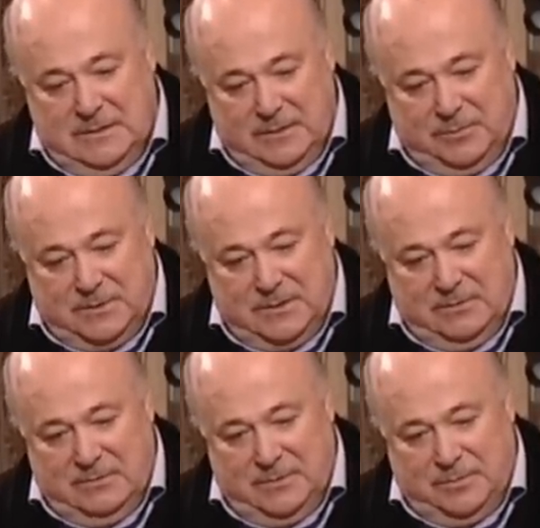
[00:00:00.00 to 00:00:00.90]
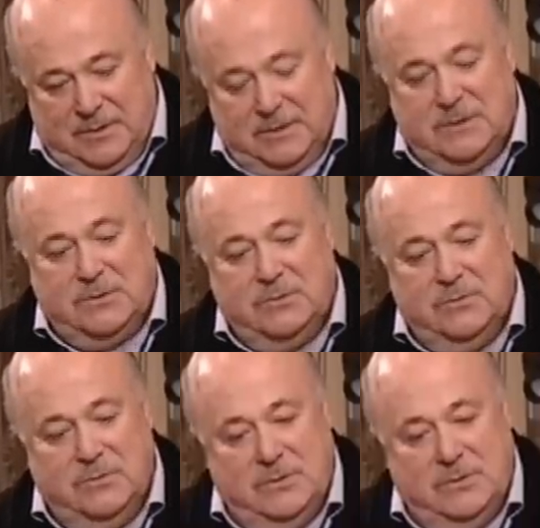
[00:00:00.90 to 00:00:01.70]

репетировали пьесу,